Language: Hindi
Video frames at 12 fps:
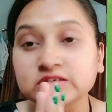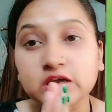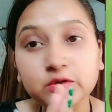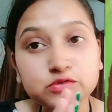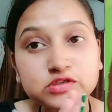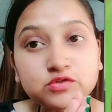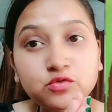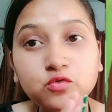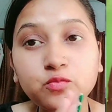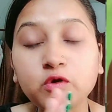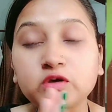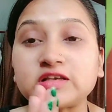चारों चीज़ों को
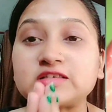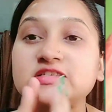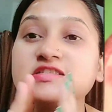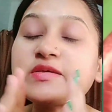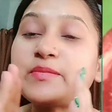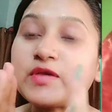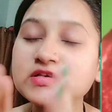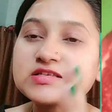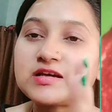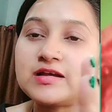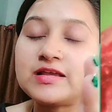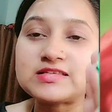बहुत अच्छे से मिक्स
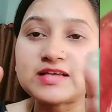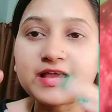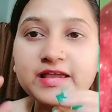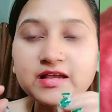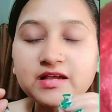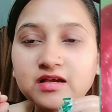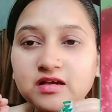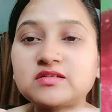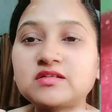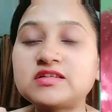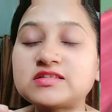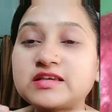कर लें इसका एक
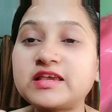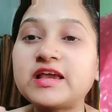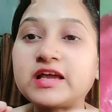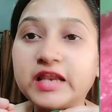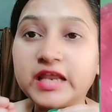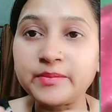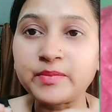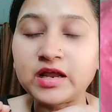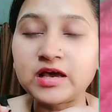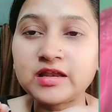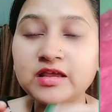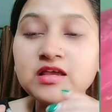इसकी एक क्रीम
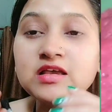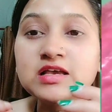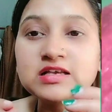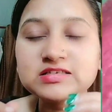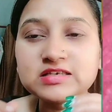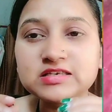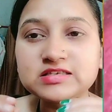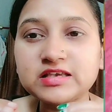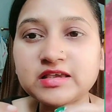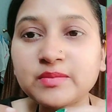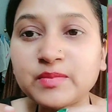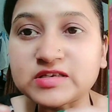बना लें जैसे
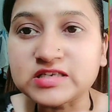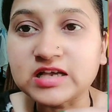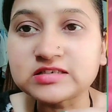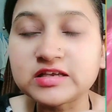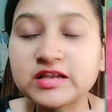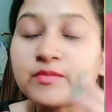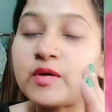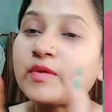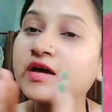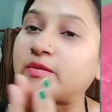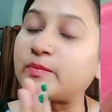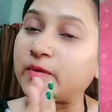कि मसाज क्रीम
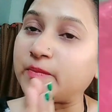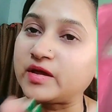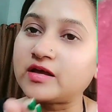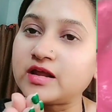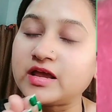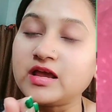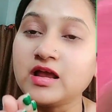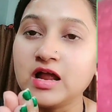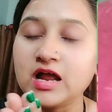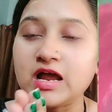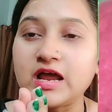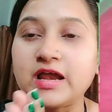हमारी प्रिपेयर है
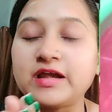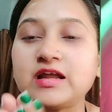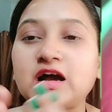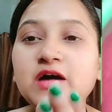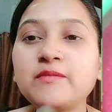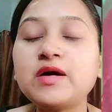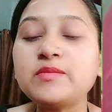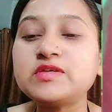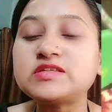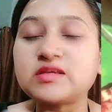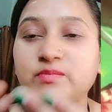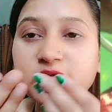एंड अब हम
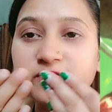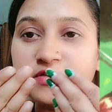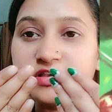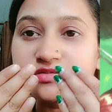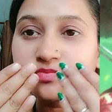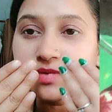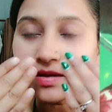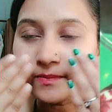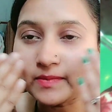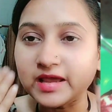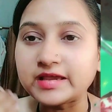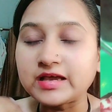इसे अपने फेस पे
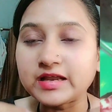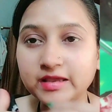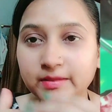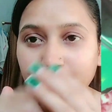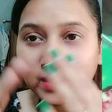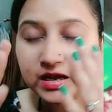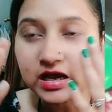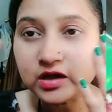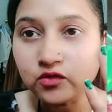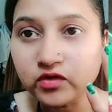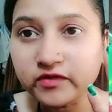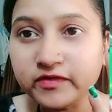अप्लाई करेंगे पहले ऑल
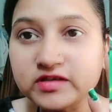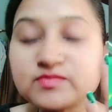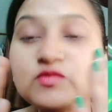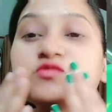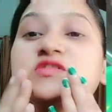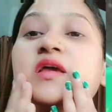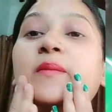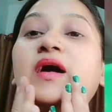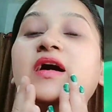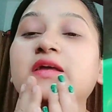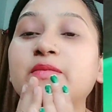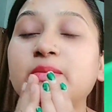ओवर फेस में उसके बाद
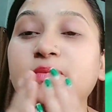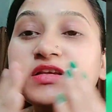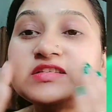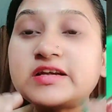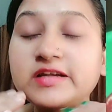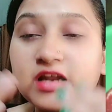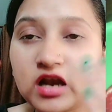हमें अपने जेंटल